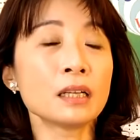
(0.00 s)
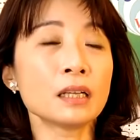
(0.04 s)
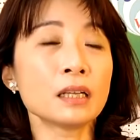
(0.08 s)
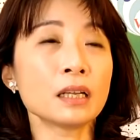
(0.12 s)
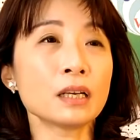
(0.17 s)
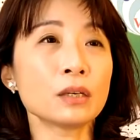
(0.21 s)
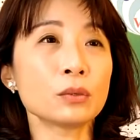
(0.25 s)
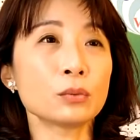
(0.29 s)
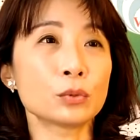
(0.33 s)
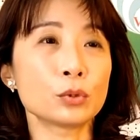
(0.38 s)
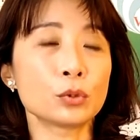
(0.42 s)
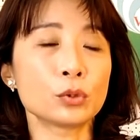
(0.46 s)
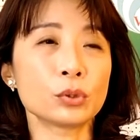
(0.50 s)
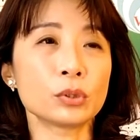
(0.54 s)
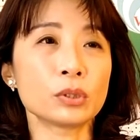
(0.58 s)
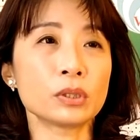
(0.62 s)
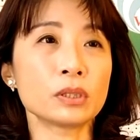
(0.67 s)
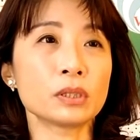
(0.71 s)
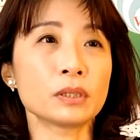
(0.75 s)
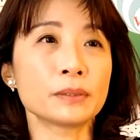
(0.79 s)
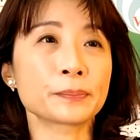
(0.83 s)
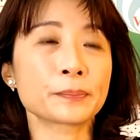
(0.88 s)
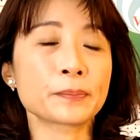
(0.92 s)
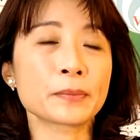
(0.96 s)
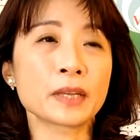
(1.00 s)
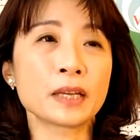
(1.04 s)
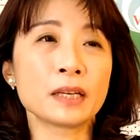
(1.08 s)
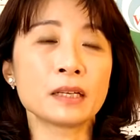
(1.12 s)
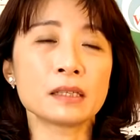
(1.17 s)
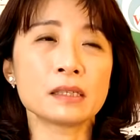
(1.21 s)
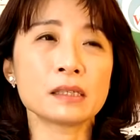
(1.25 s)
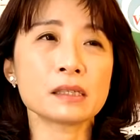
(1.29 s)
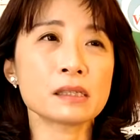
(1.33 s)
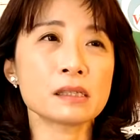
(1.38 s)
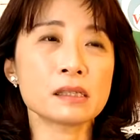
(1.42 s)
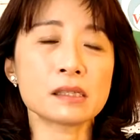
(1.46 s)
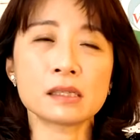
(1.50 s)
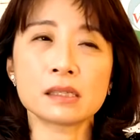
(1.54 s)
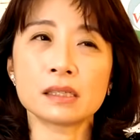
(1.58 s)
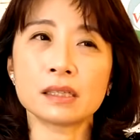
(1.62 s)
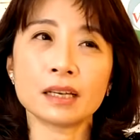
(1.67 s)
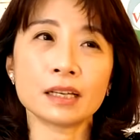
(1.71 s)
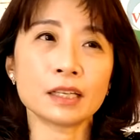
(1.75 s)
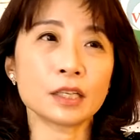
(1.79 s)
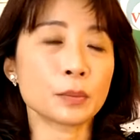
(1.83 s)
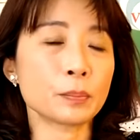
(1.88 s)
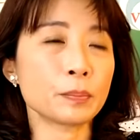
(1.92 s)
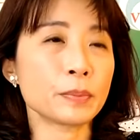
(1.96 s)
那我觉得这个时
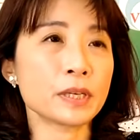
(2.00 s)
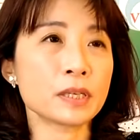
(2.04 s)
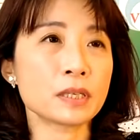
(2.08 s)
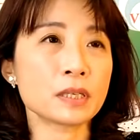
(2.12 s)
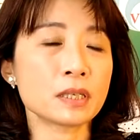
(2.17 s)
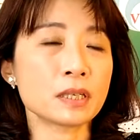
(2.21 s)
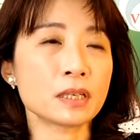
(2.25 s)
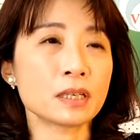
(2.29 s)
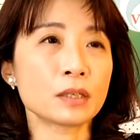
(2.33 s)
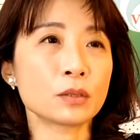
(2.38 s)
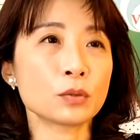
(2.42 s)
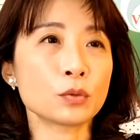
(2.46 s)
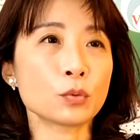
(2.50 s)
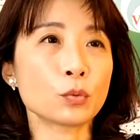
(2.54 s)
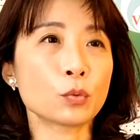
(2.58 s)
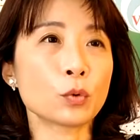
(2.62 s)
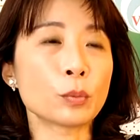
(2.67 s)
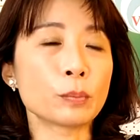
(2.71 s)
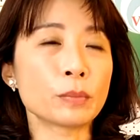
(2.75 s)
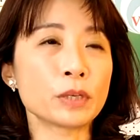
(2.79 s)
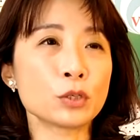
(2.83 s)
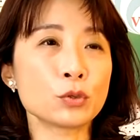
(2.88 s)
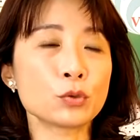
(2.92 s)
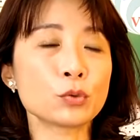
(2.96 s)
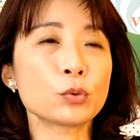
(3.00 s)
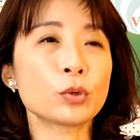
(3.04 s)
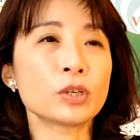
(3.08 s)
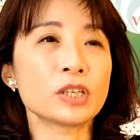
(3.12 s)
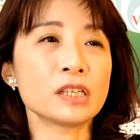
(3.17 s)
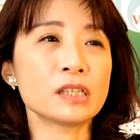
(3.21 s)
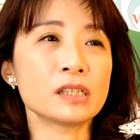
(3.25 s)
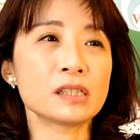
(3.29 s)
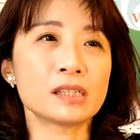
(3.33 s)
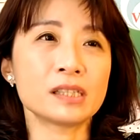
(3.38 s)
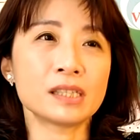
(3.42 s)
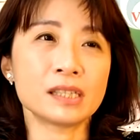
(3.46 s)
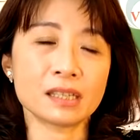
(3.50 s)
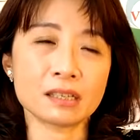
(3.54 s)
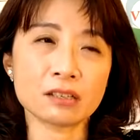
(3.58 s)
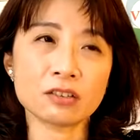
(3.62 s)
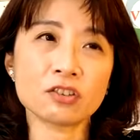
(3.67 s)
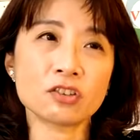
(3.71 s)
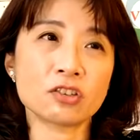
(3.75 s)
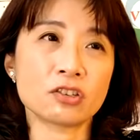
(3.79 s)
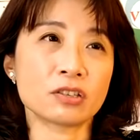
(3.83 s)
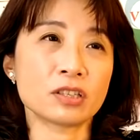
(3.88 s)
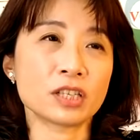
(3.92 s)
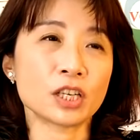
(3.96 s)
代的变迁，我们如果一直坚
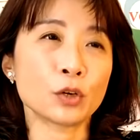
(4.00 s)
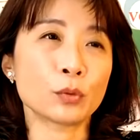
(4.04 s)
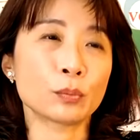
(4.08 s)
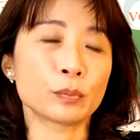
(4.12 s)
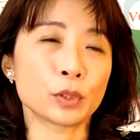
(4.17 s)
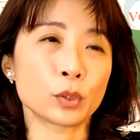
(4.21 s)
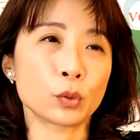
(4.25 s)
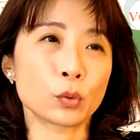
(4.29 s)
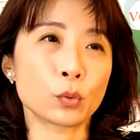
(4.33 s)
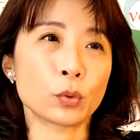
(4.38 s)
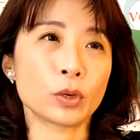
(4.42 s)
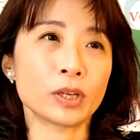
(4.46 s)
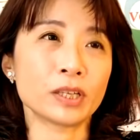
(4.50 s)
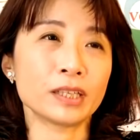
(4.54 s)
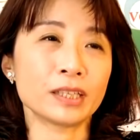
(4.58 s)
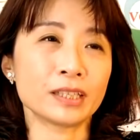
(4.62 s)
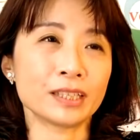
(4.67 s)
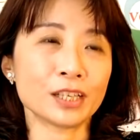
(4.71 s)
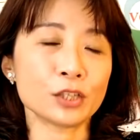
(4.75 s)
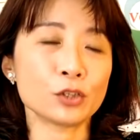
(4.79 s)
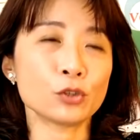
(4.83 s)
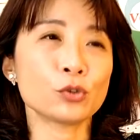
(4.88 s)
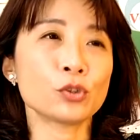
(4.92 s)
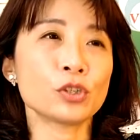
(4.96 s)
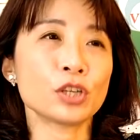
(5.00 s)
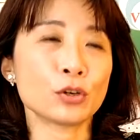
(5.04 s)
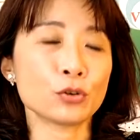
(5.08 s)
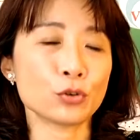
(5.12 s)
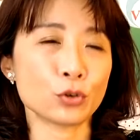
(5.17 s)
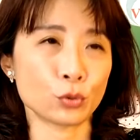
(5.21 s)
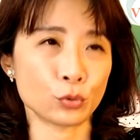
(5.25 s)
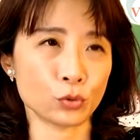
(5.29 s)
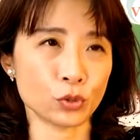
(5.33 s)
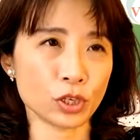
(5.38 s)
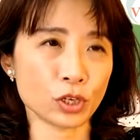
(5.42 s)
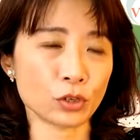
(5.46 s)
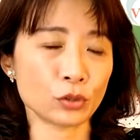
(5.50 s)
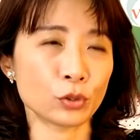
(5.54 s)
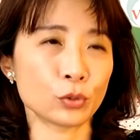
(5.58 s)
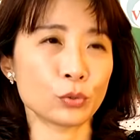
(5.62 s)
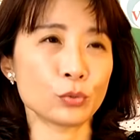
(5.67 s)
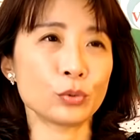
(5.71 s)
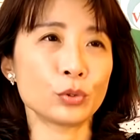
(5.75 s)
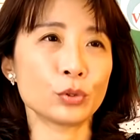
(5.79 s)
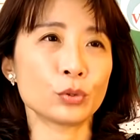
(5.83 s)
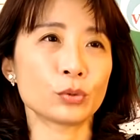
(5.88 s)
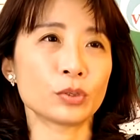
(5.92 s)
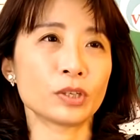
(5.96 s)
持在我们的观念，他就是要有效的
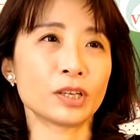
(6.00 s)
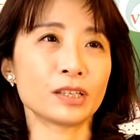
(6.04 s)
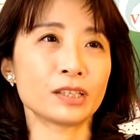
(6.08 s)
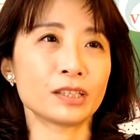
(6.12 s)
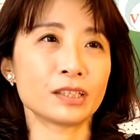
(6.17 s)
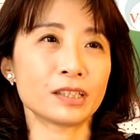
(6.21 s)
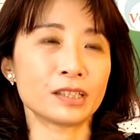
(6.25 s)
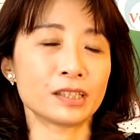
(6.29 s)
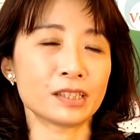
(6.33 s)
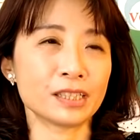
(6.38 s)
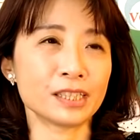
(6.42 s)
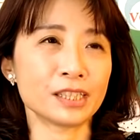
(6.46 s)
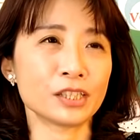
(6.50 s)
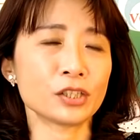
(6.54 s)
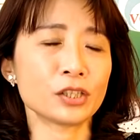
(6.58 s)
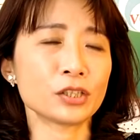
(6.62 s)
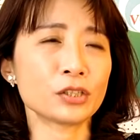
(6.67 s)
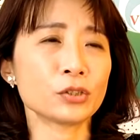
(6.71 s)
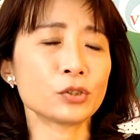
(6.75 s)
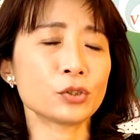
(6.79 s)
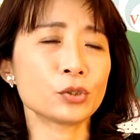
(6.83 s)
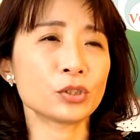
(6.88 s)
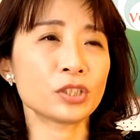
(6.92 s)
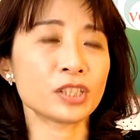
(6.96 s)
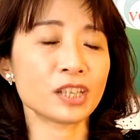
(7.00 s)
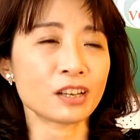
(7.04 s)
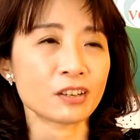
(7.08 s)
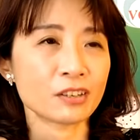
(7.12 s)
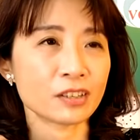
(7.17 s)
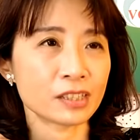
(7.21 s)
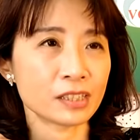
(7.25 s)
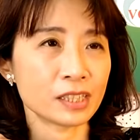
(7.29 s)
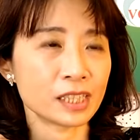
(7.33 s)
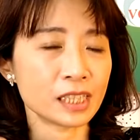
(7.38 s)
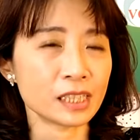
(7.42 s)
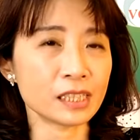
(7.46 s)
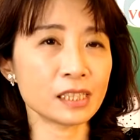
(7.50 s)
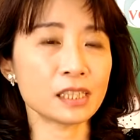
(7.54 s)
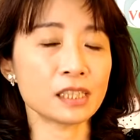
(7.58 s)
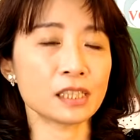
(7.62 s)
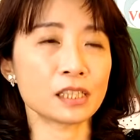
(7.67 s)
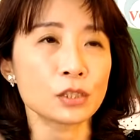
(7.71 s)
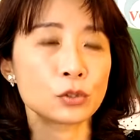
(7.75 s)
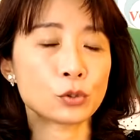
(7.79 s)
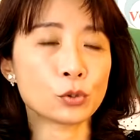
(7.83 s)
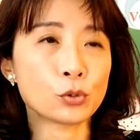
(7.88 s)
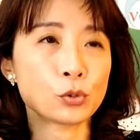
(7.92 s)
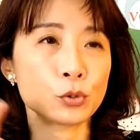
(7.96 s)
运用他的时间，这样他就是要很积极
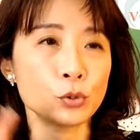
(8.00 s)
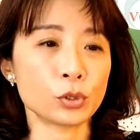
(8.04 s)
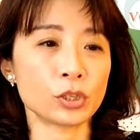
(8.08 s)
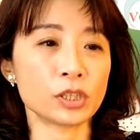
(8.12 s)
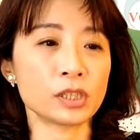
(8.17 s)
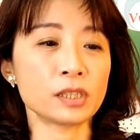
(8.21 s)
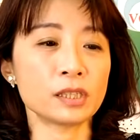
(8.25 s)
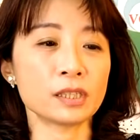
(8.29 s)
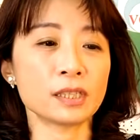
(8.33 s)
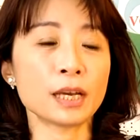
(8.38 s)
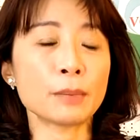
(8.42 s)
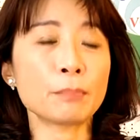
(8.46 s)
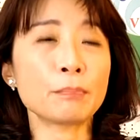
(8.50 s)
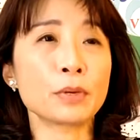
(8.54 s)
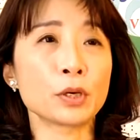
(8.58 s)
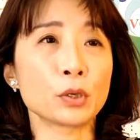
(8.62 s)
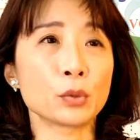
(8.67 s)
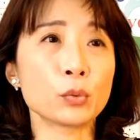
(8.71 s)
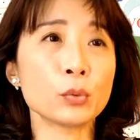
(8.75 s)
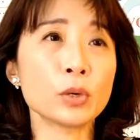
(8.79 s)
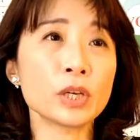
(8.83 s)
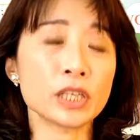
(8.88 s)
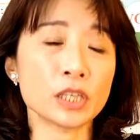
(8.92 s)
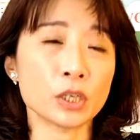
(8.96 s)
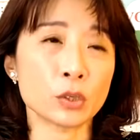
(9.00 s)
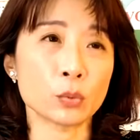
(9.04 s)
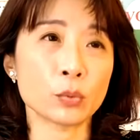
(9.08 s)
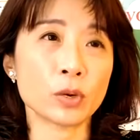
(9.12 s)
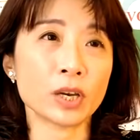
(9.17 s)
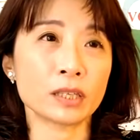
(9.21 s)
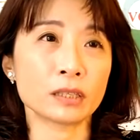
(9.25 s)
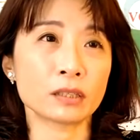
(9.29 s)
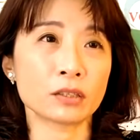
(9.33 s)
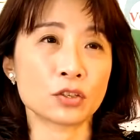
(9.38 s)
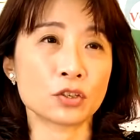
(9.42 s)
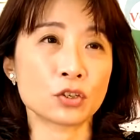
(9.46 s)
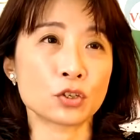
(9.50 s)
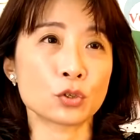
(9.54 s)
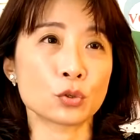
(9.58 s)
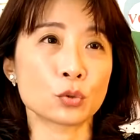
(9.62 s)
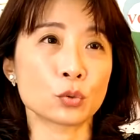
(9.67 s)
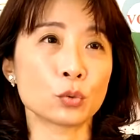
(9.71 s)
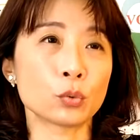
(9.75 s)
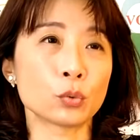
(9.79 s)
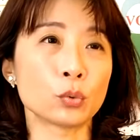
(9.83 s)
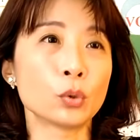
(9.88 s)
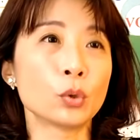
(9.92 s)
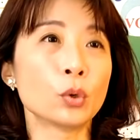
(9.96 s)
的去学习他本位以外的事
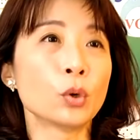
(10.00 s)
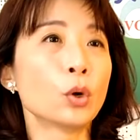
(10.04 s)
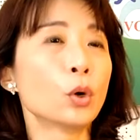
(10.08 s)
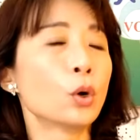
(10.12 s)
物。